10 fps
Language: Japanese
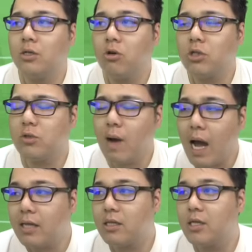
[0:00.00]
クロス
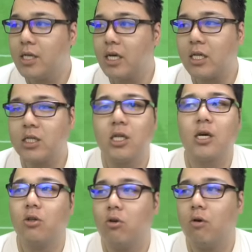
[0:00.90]
はっていう言い方して
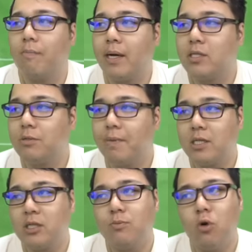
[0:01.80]
たけど、
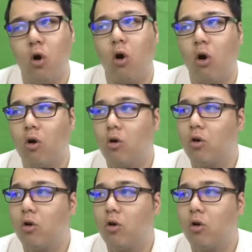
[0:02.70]
バツパスも、